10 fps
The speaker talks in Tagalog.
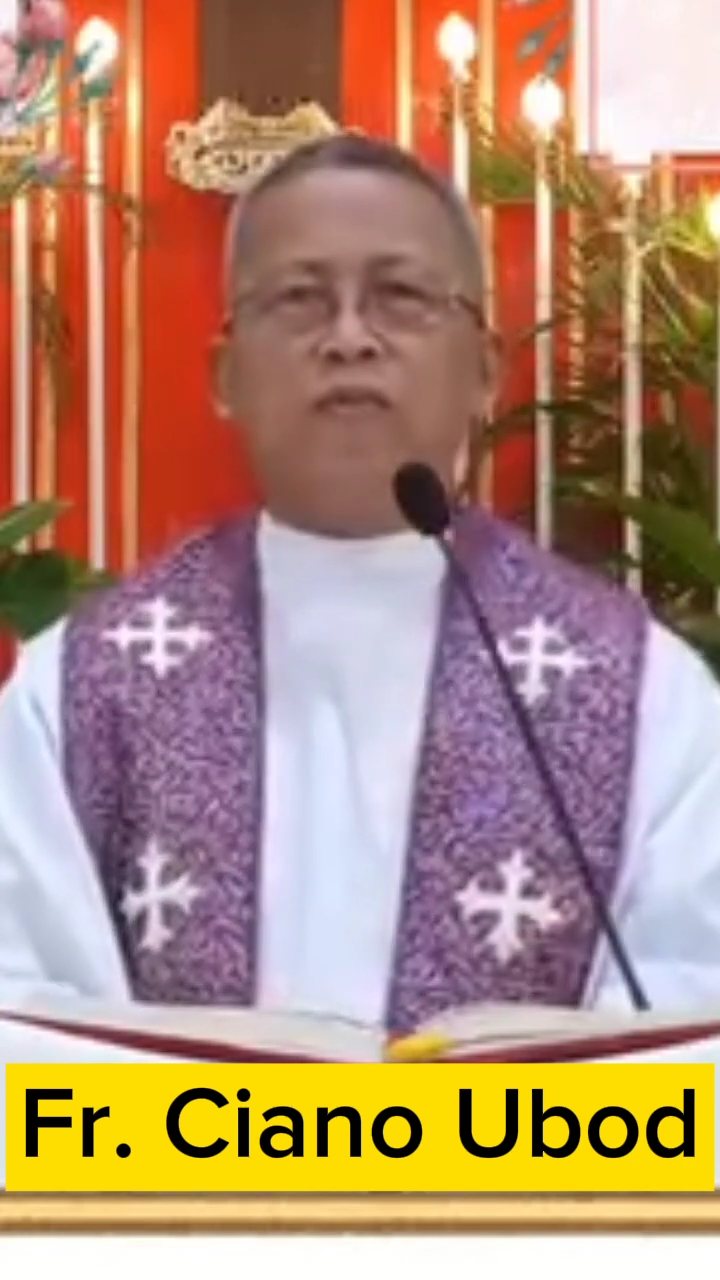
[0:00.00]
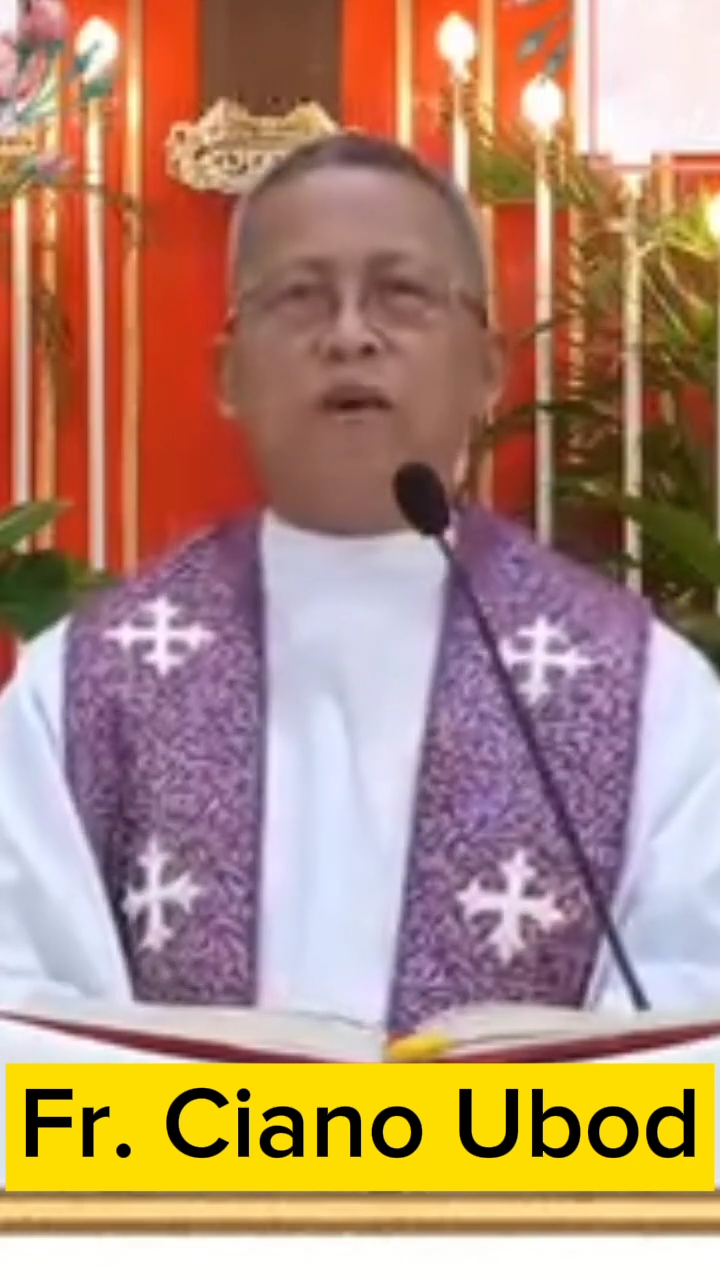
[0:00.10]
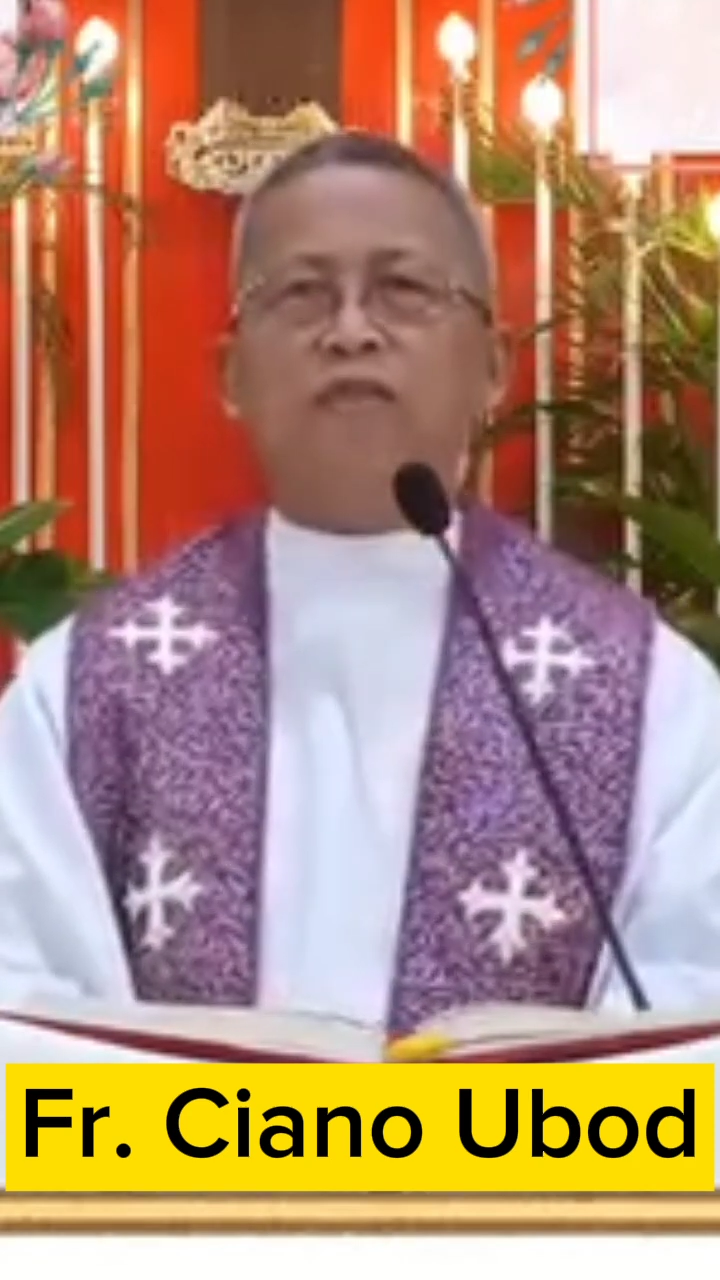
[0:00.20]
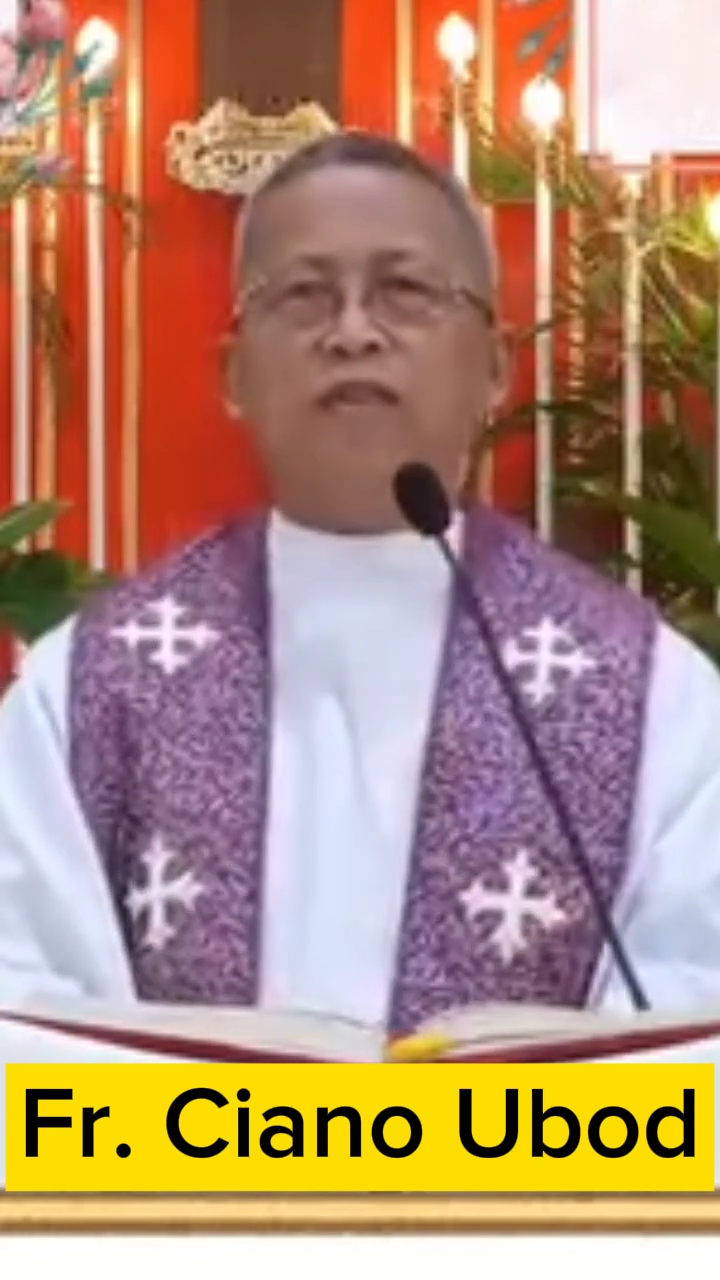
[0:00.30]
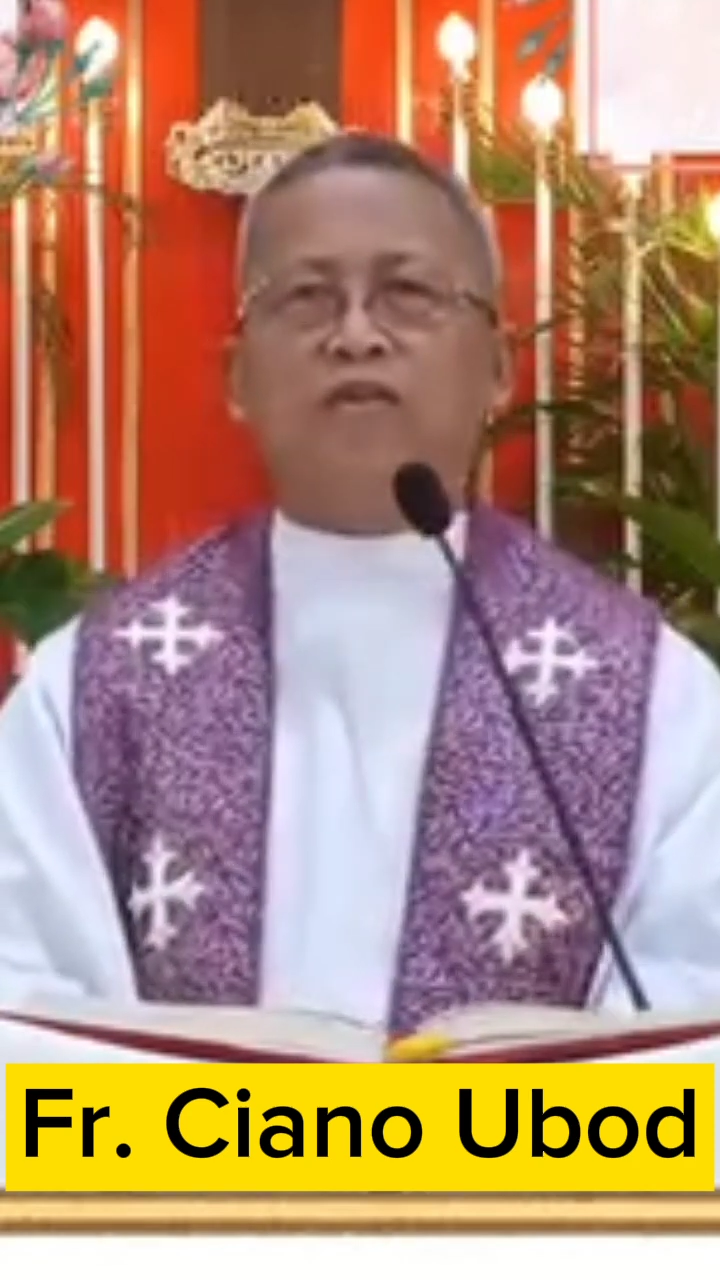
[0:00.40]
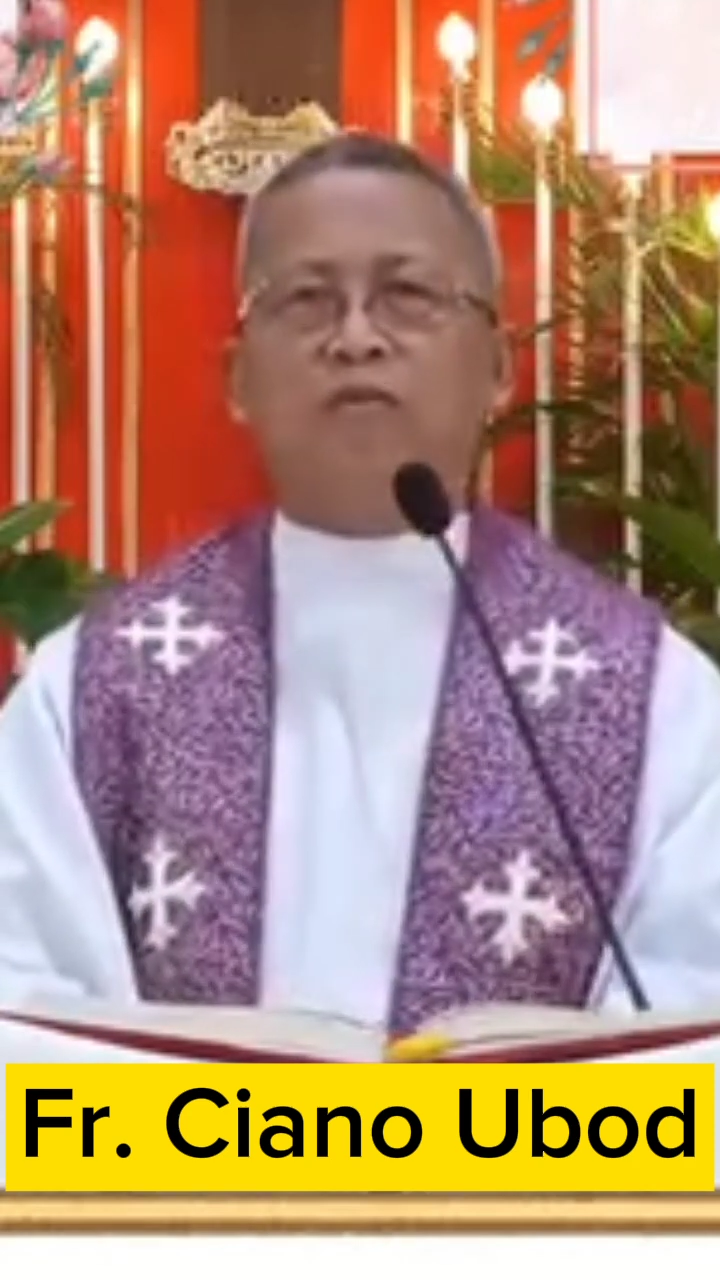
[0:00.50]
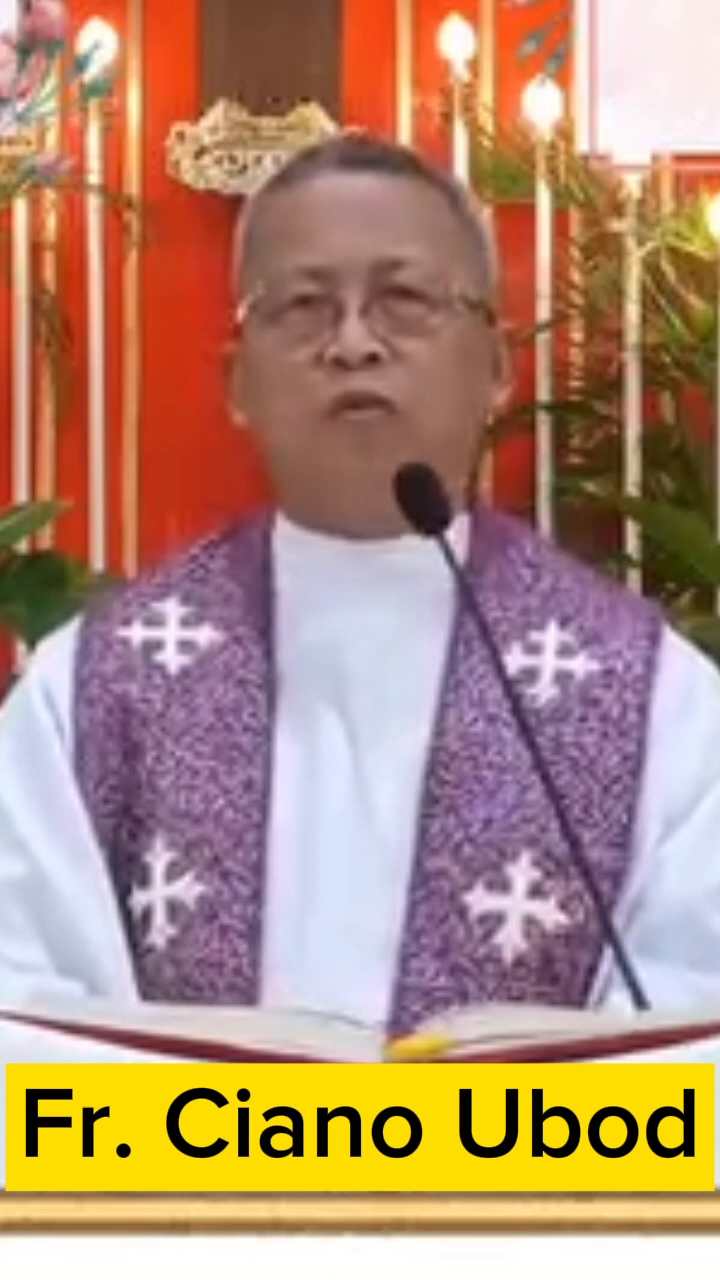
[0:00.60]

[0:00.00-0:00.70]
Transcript: fountain of